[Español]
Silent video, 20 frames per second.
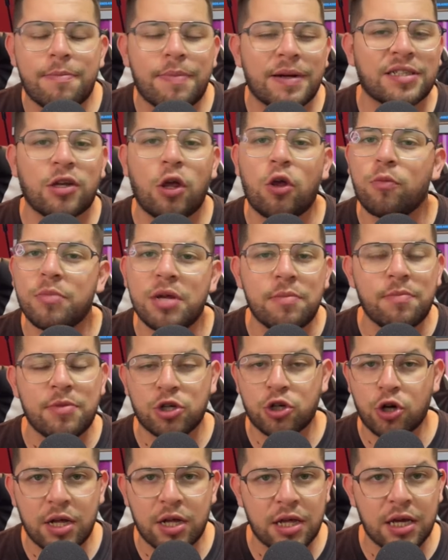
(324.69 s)
pasado mil
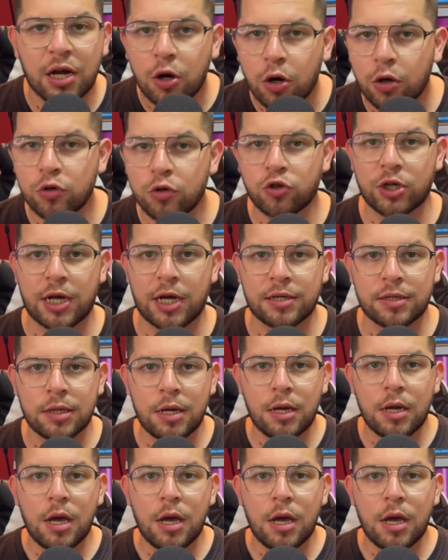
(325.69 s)
millones de cosas.